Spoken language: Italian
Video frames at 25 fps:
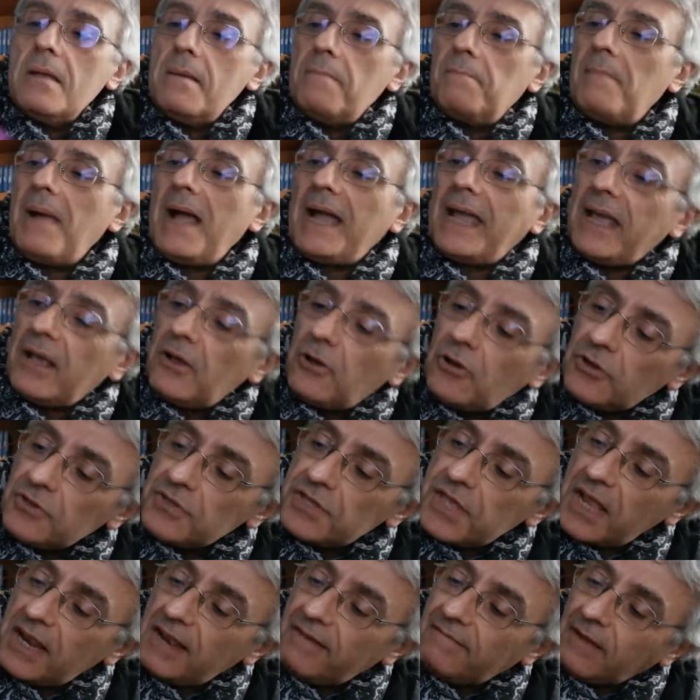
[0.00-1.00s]
ma che
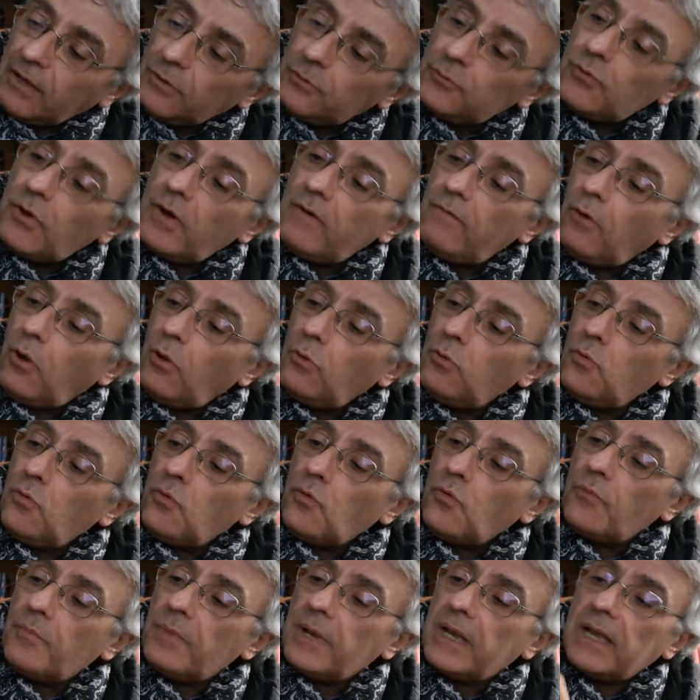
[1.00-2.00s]
conteneva due
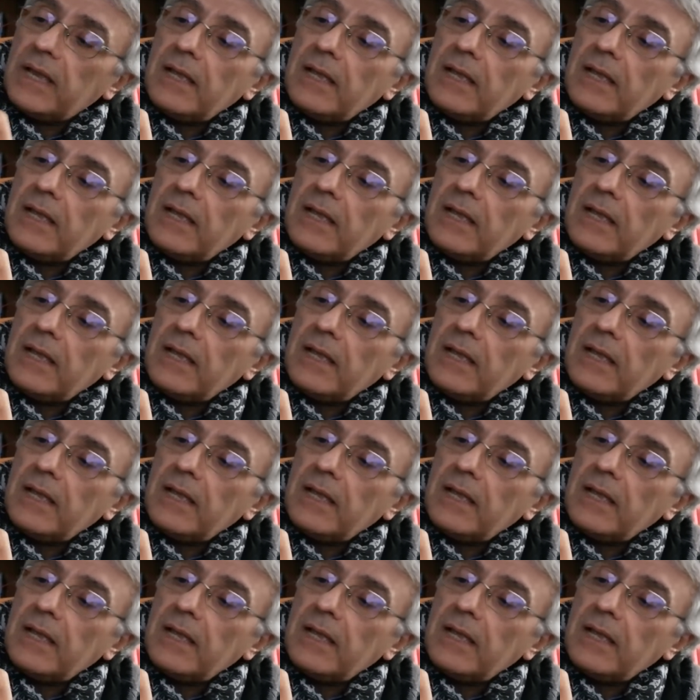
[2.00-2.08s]
volumi,